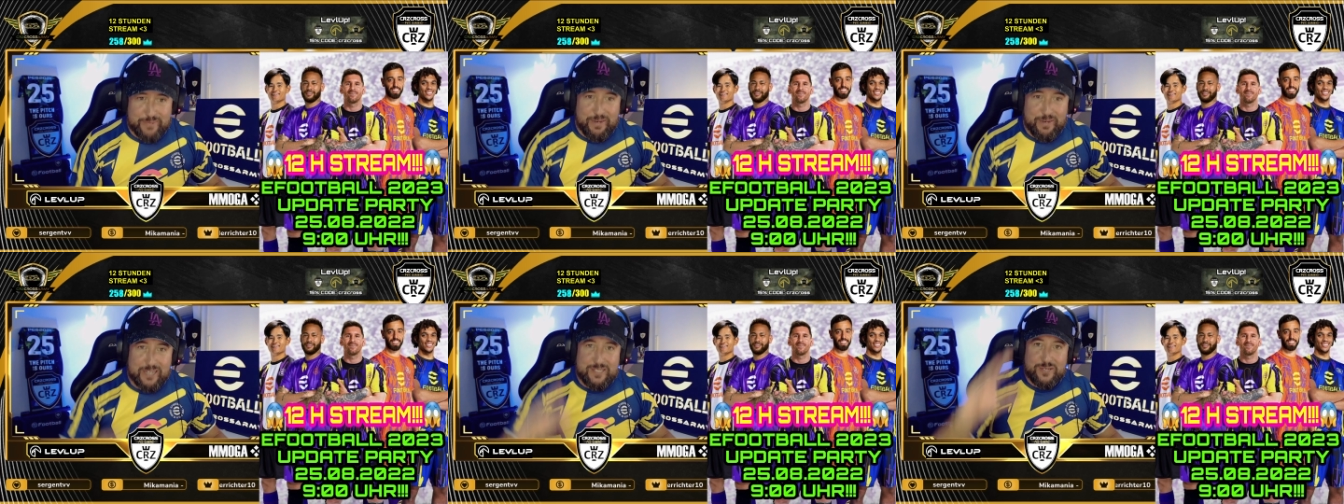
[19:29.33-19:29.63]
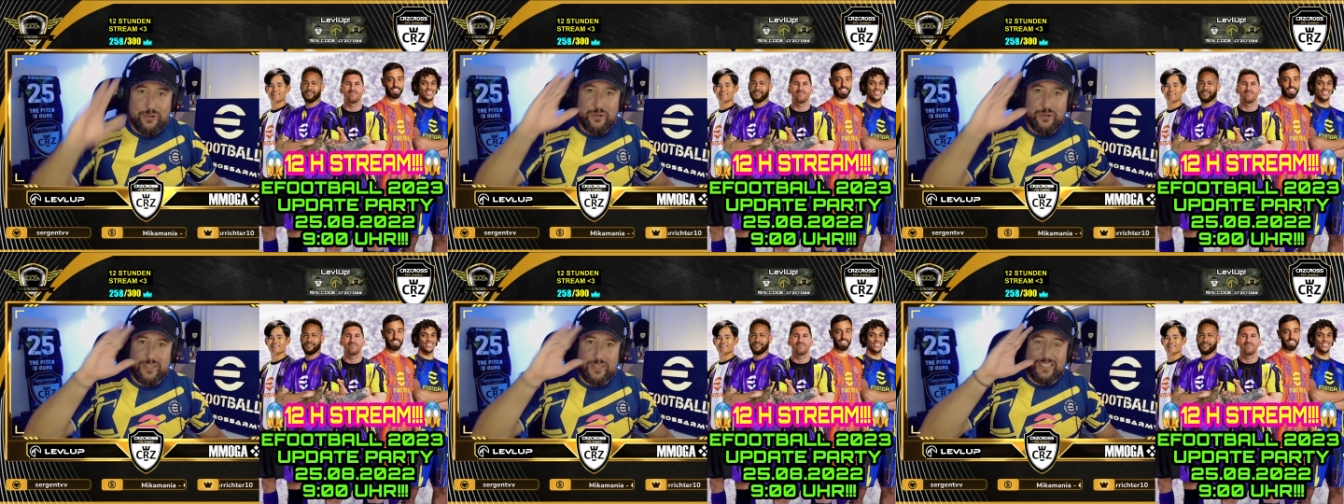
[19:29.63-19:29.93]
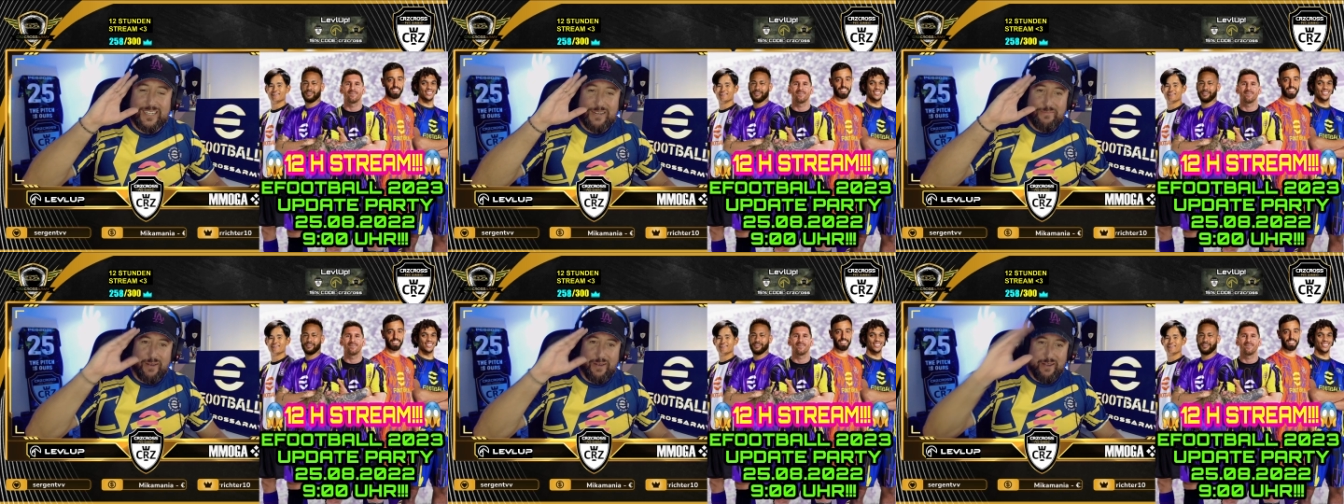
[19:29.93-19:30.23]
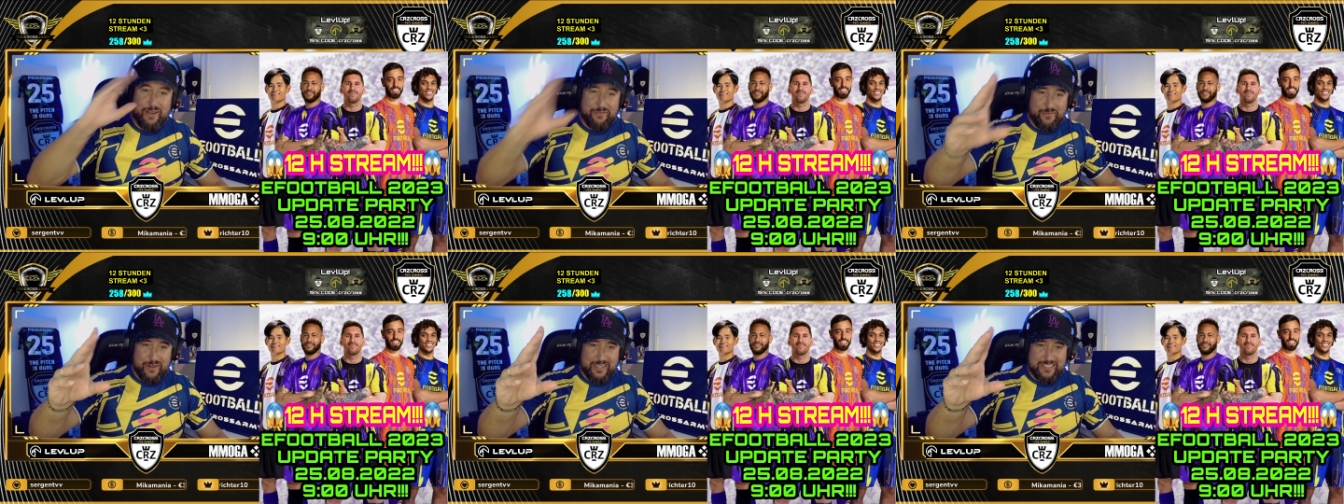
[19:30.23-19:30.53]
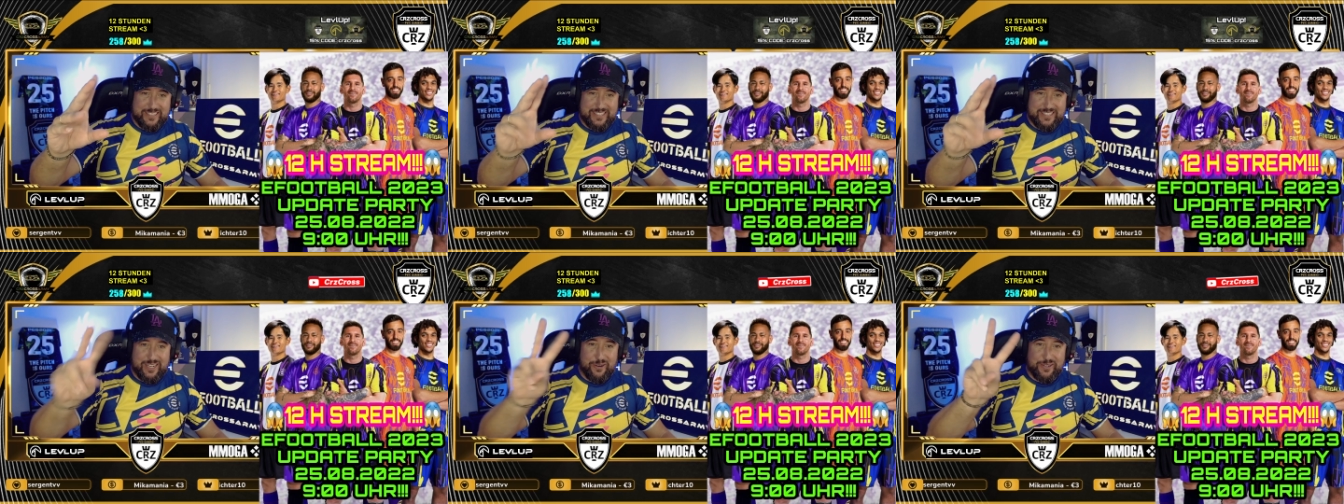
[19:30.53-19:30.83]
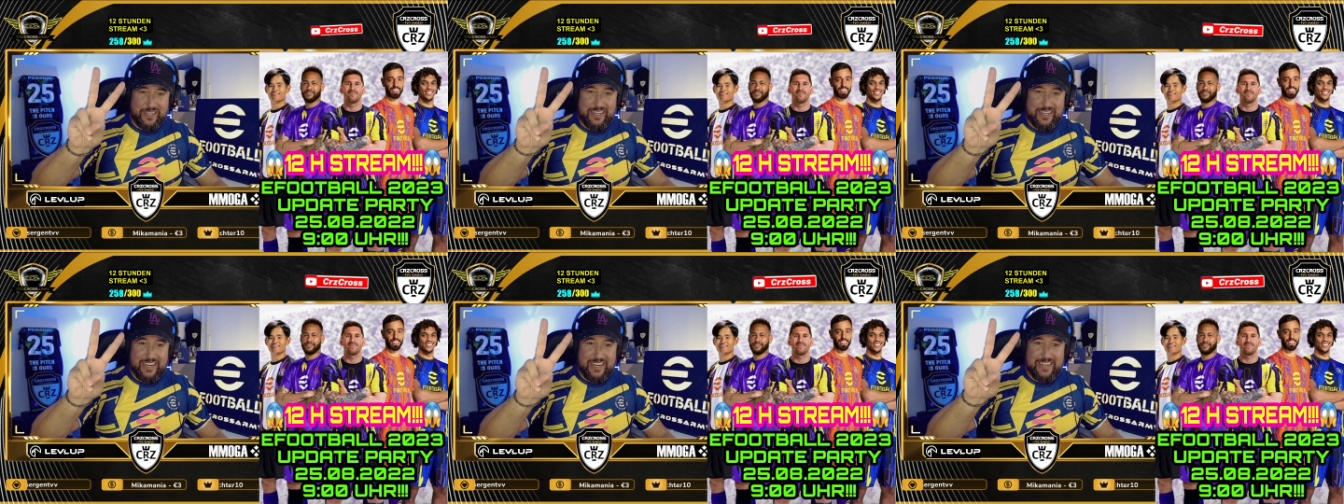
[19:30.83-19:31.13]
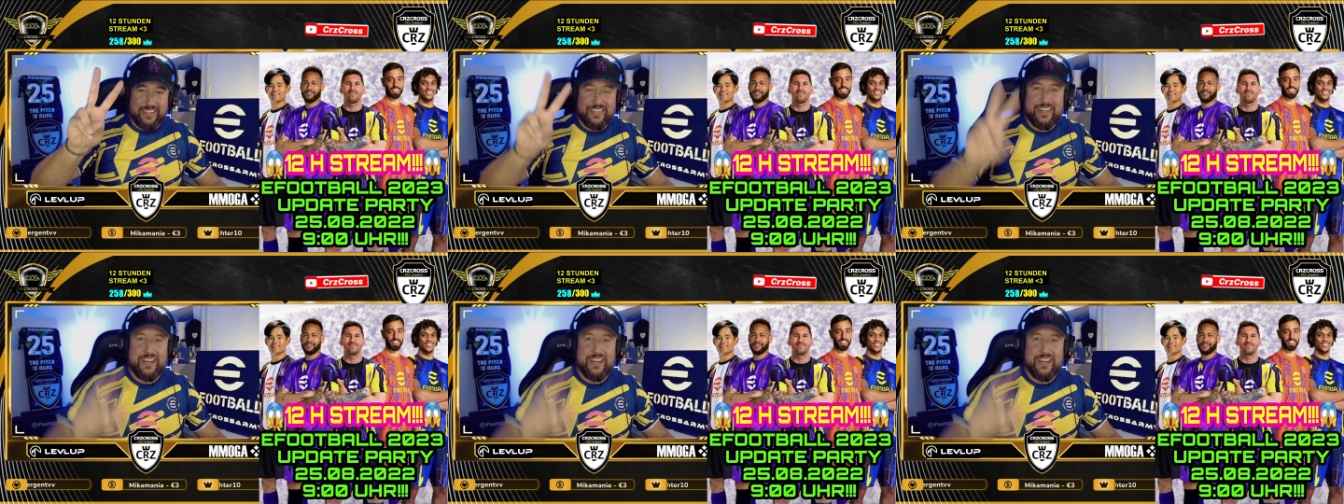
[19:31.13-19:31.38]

Macht's gut, my friends. Haut rein